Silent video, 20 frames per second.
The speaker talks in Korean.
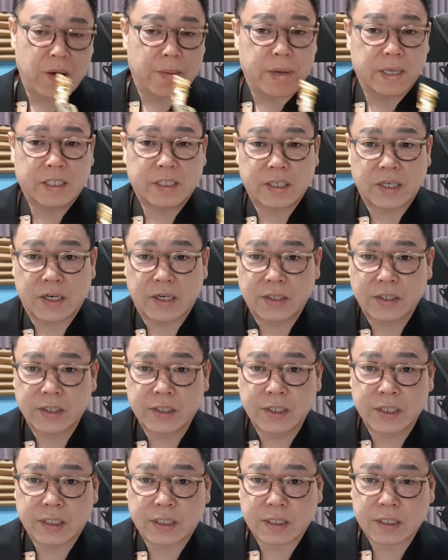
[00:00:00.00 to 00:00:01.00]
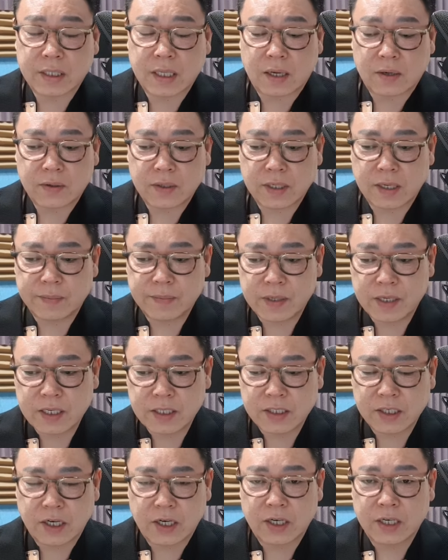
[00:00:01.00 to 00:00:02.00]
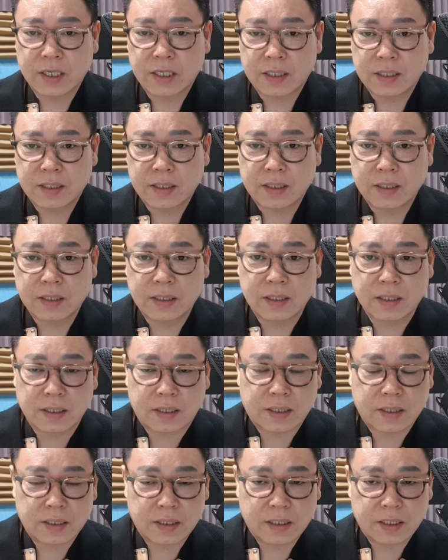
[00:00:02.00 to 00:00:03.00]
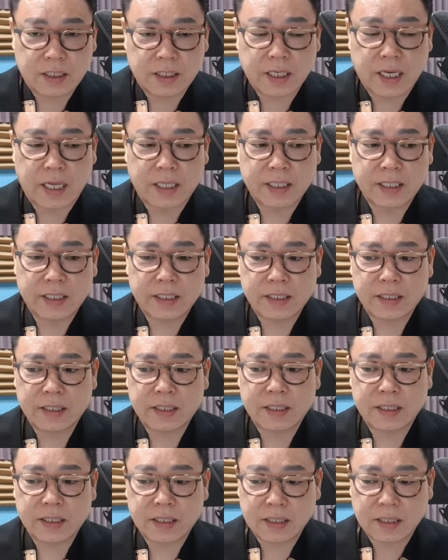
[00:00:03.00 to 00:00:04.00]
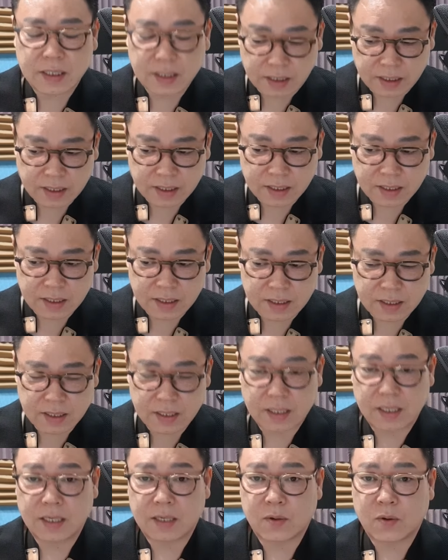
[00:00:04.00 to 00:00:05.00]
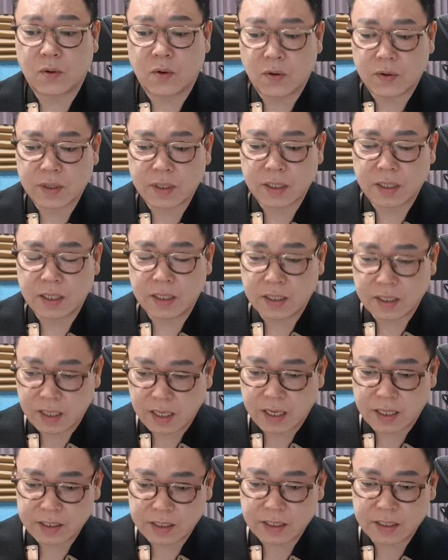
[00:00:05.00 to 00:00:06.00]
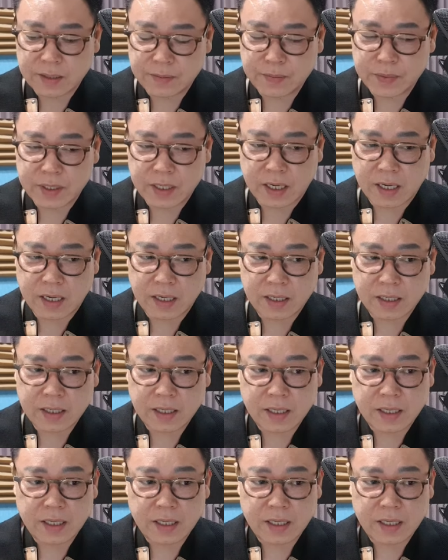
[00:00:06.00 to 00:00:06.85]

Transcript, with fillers: 맞죠? 읏 하고 이래 밀리죠. 읏이 아닌 읏꼭 이렇게 하셔야 됩니다.